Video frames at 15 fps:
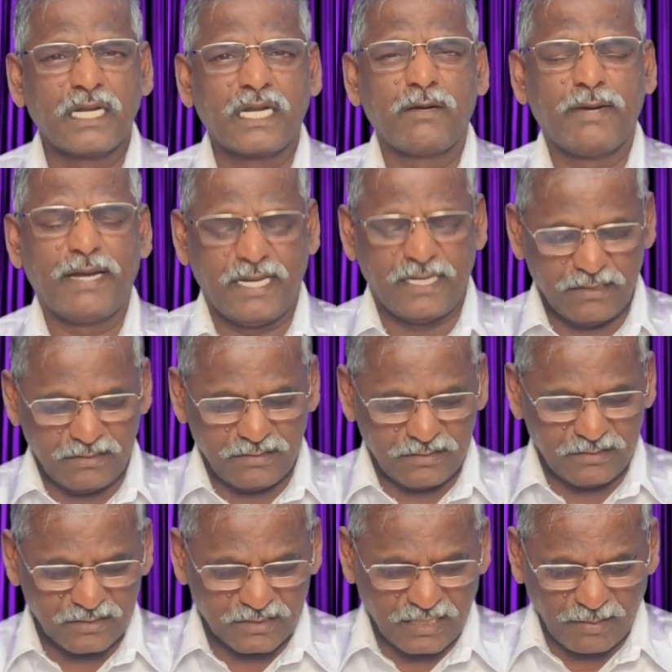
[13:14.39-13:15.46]
ஆண்டவர்
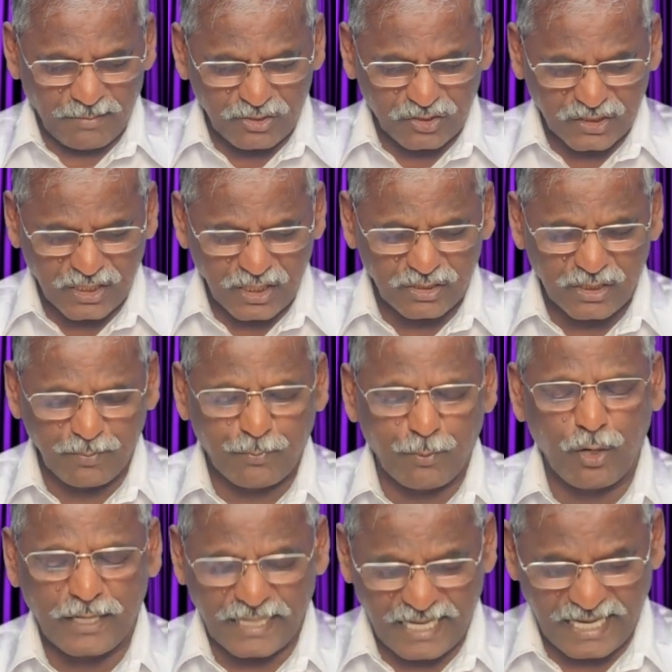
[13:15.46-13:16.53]
தமசுக்கு
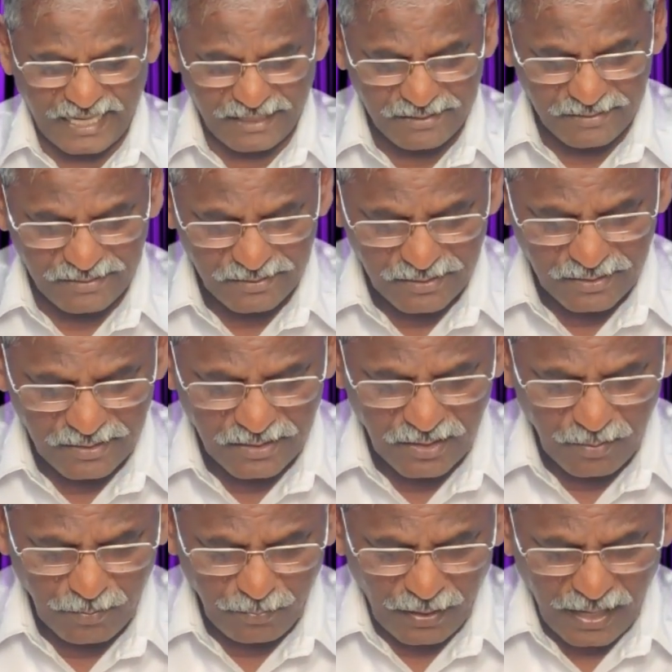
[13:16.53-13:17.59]
போகிற
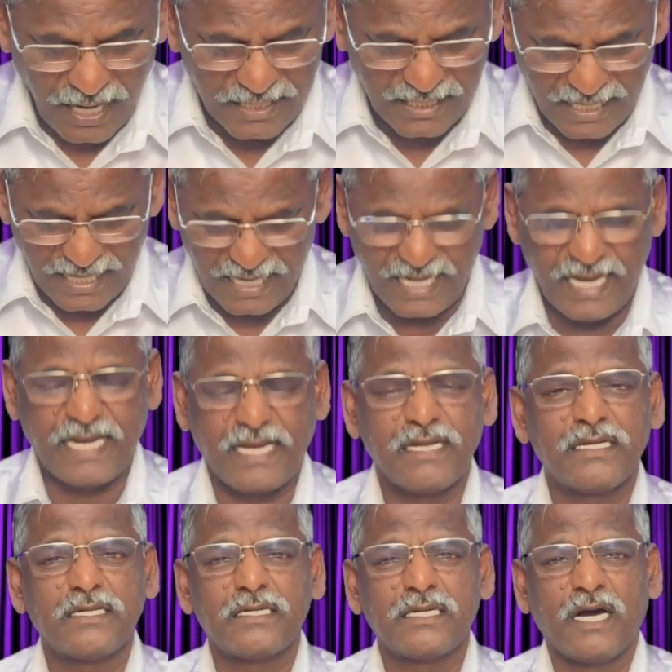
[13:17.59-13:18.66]
பாதையிலே
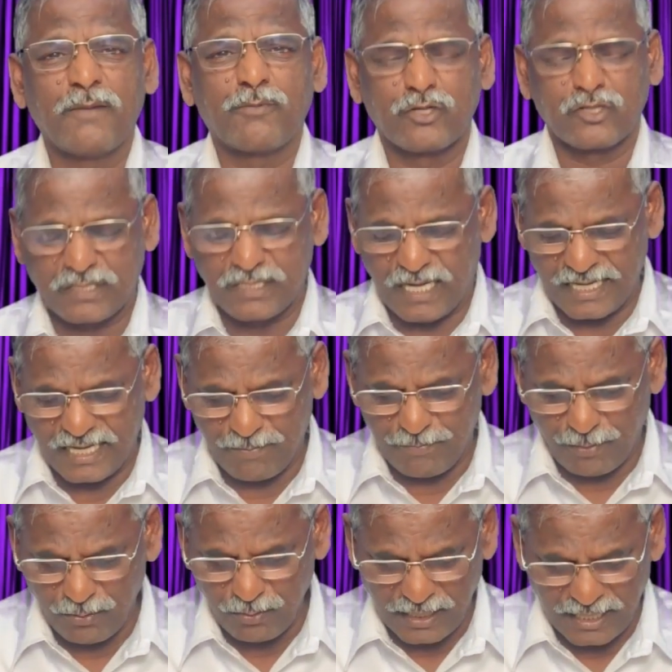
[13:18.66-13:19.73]
அப்போஸ் நாகிய
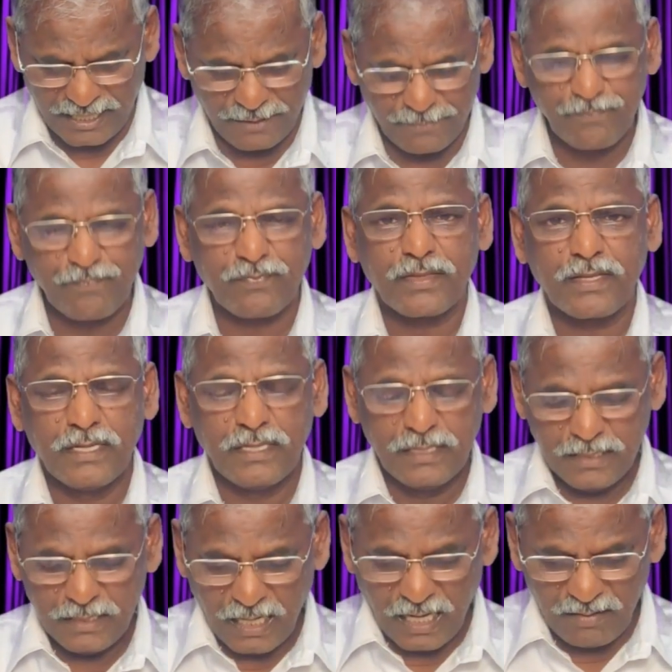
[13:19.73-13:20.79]
பவுலை
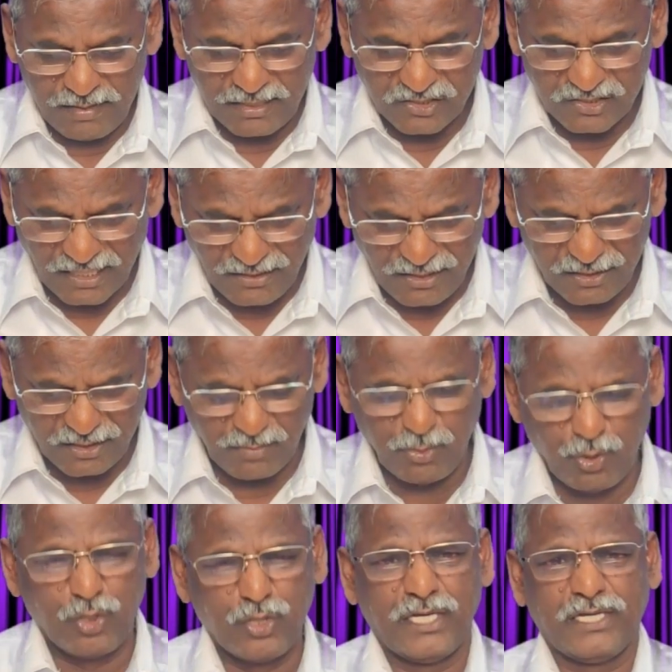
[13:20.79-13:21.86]
அவர் சந்தித்த
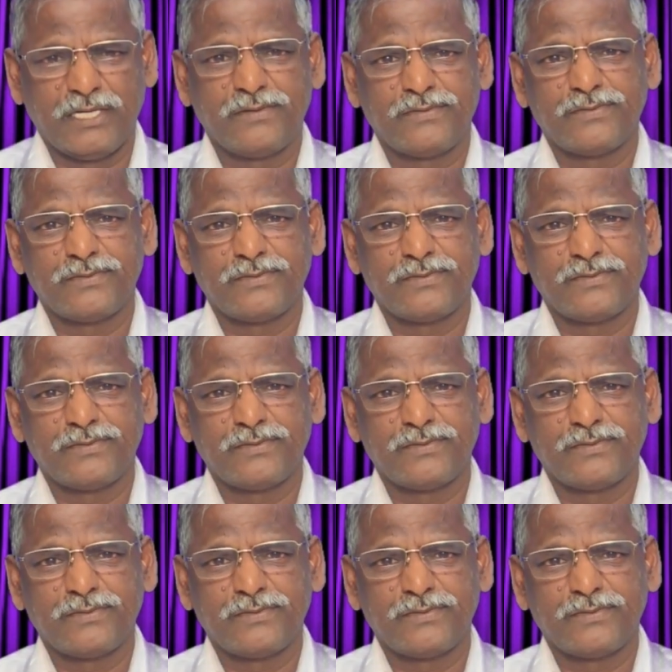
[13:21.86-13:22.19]
போது